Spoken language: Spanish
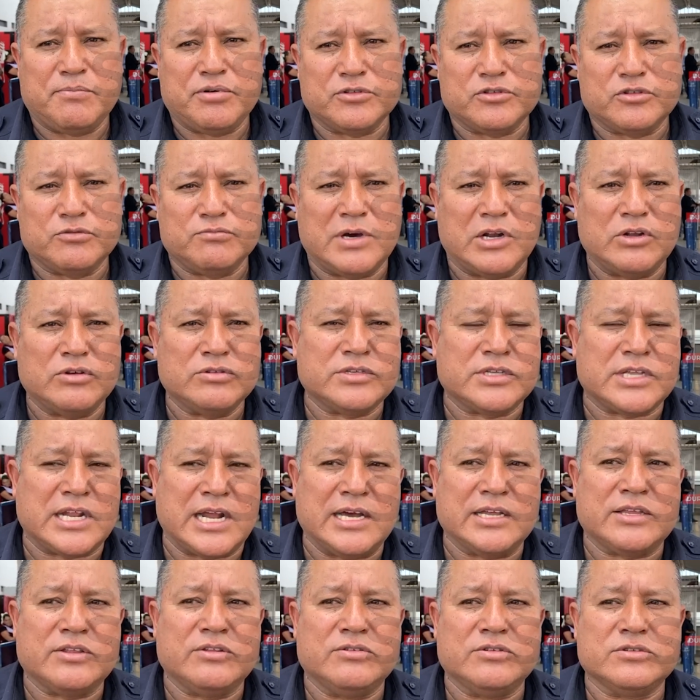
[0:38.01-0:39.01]
por sus malos
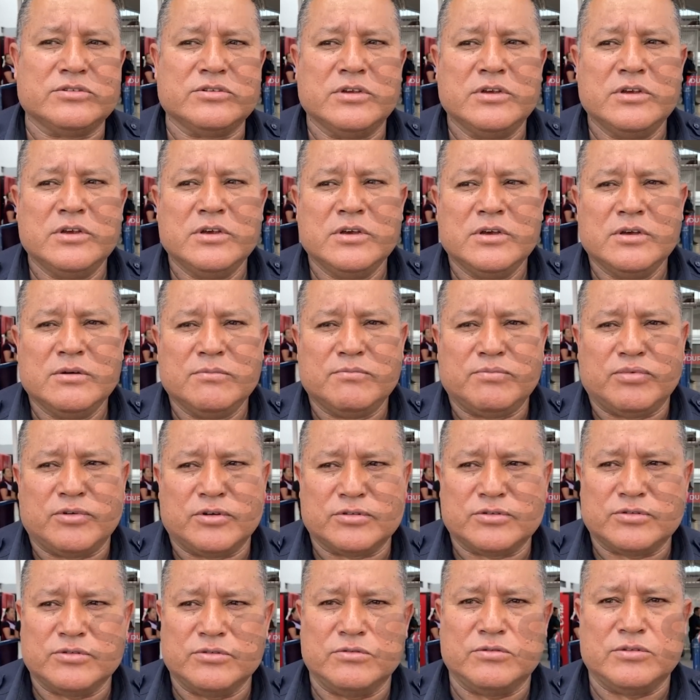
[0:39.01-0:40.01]
tratos, por
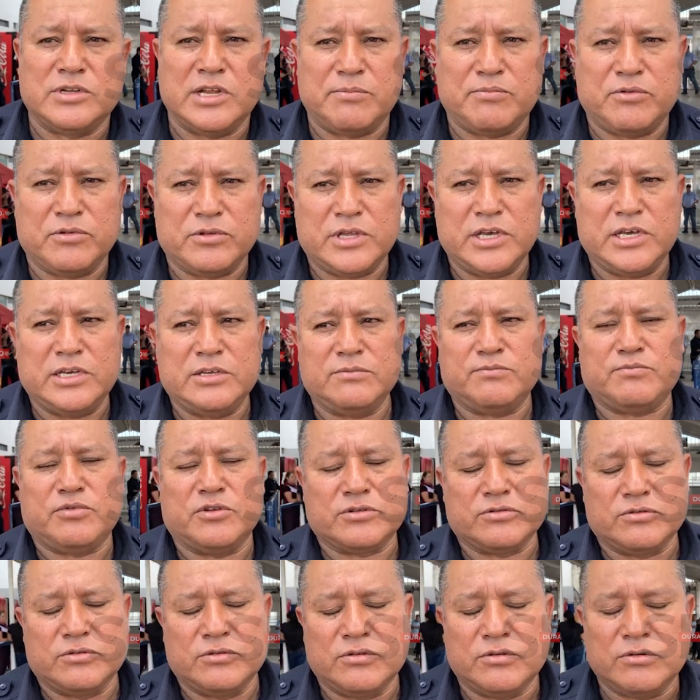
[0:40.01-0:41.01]
su nepotismo,
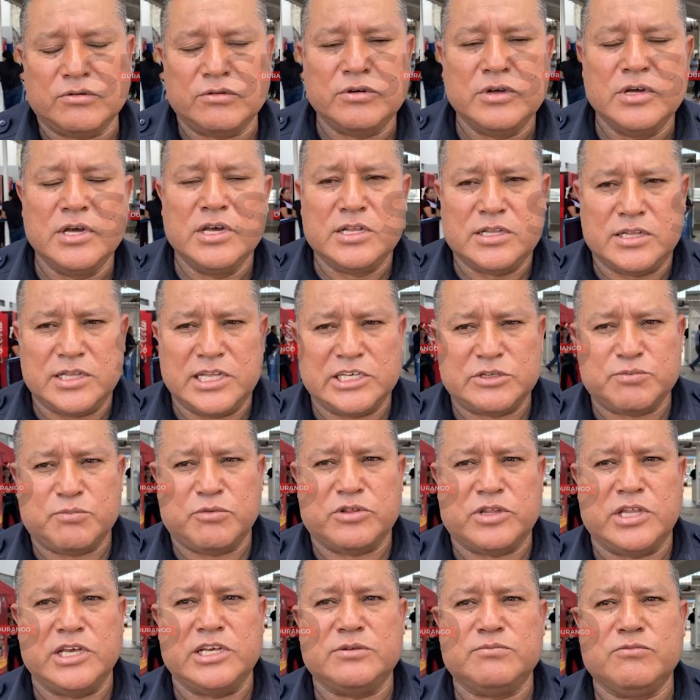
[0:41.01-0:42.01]
por su
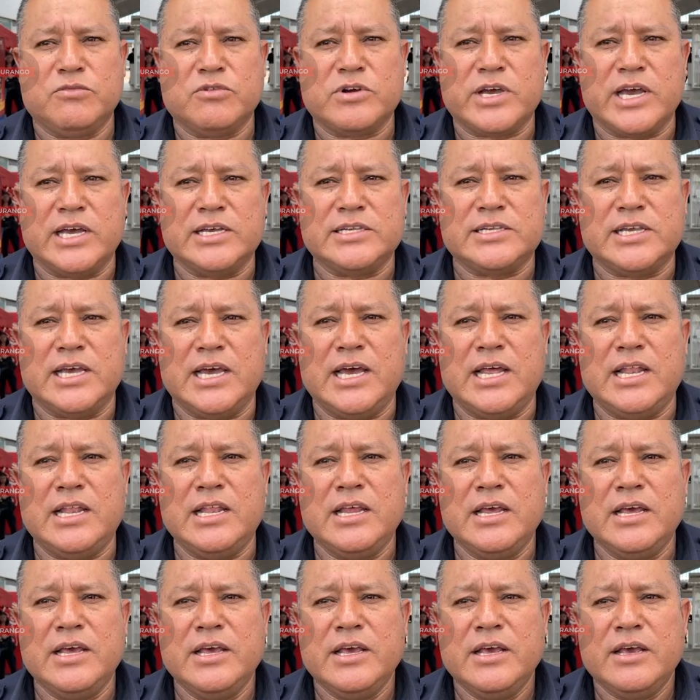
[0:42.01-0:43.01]
despotismo que es él,
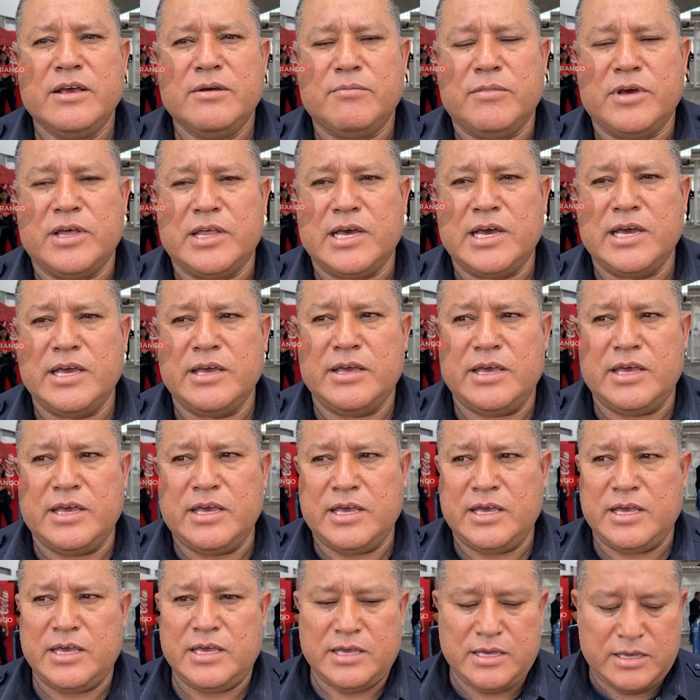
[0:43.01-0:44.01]
¿verdad?
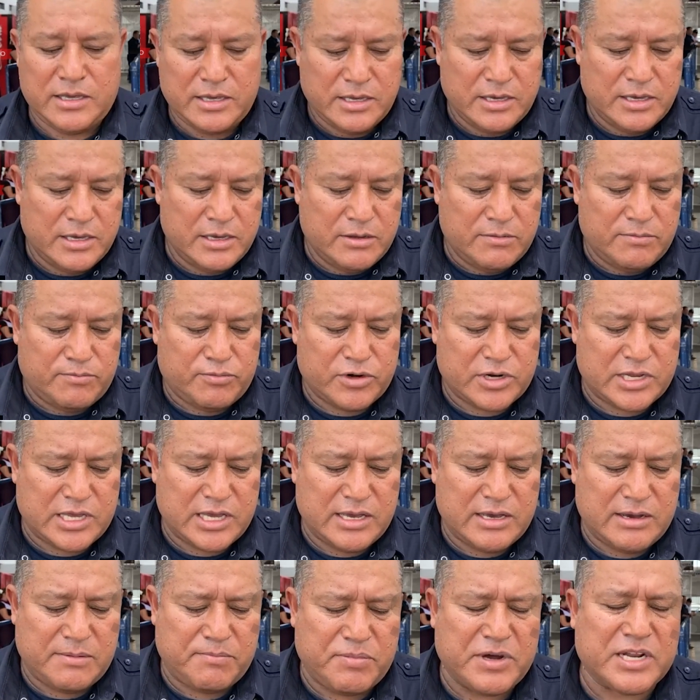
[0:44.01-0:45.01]
Y,
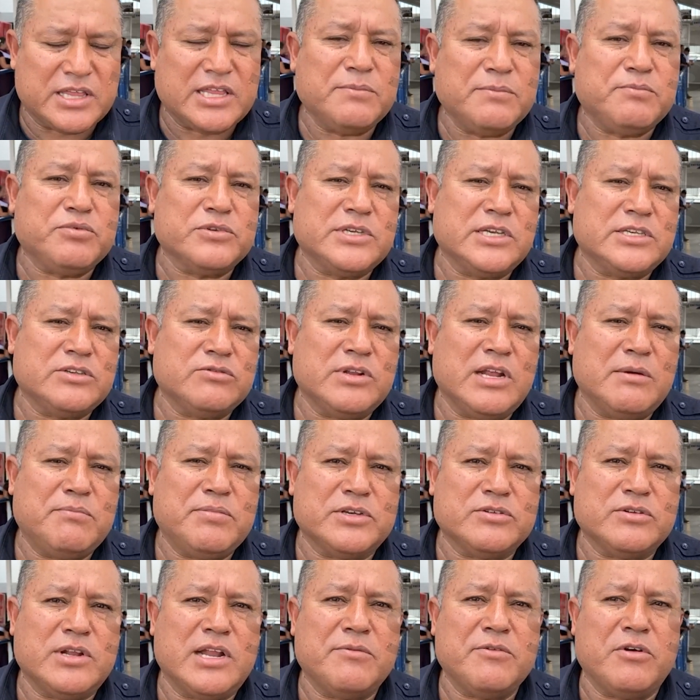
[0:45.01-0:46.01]
porque aparte pues es una
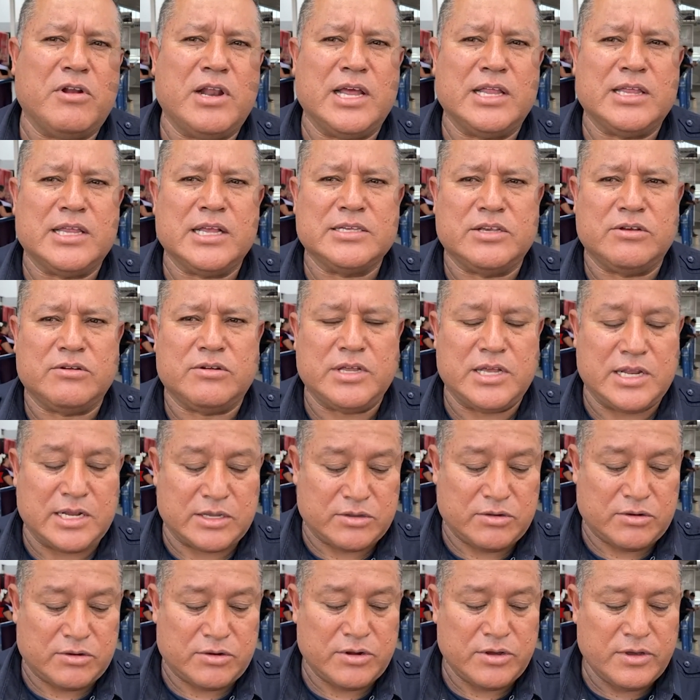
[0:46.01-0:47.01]
persona violenta el señor
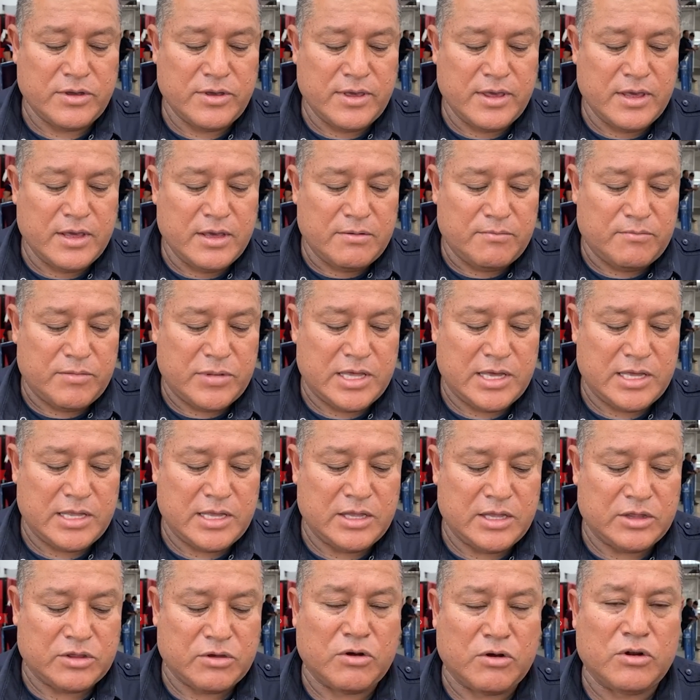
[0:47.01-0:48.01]
director, ¿verdad?
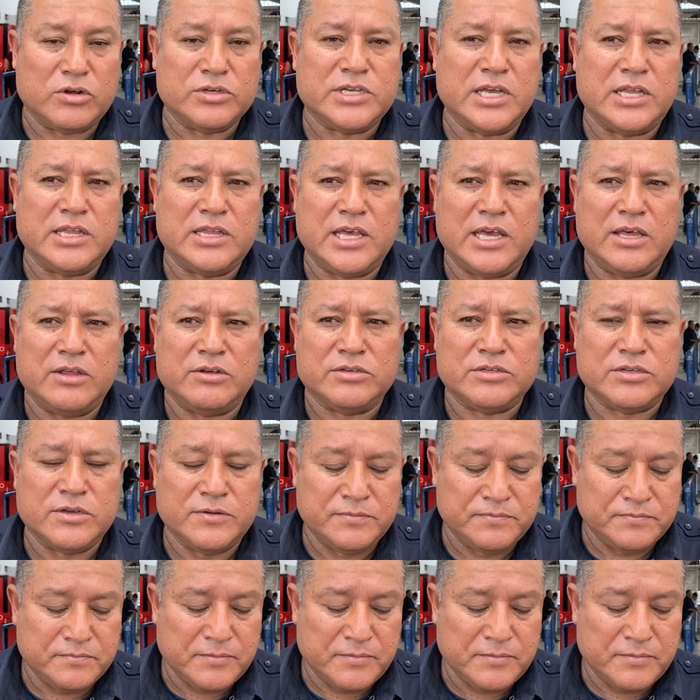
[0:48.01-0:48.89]
En todos los sentidos.